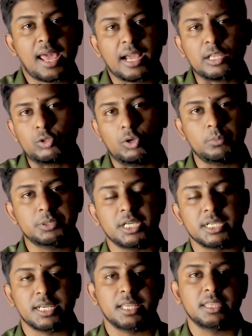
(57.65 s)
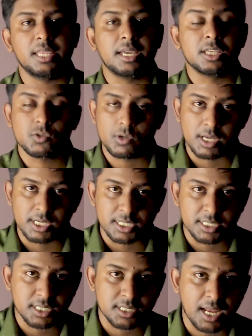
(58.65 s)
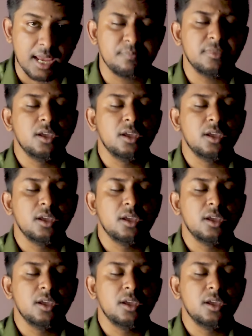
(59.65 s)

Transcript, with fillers: একদম শেষের দিকে চলে এসেছে টাইম